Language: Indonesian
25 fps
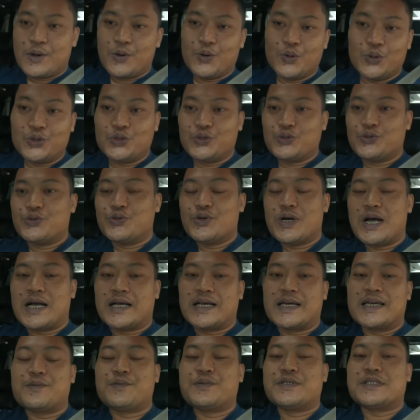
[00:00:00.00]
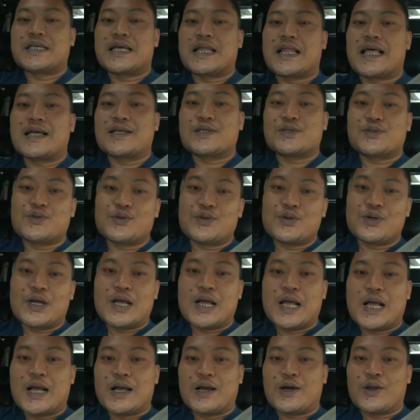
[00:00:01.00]
utuh agar bisa langsung
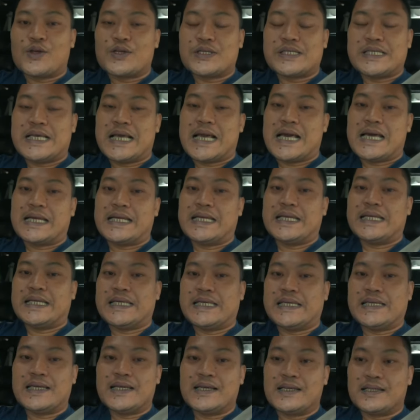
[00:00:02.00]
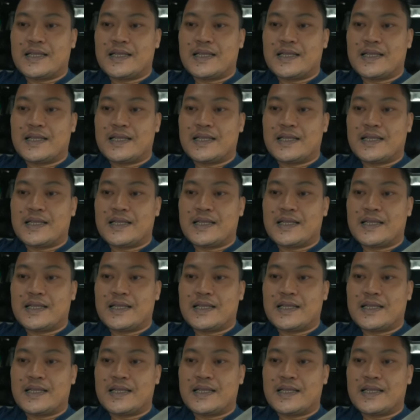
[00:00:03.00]
closing hari ini.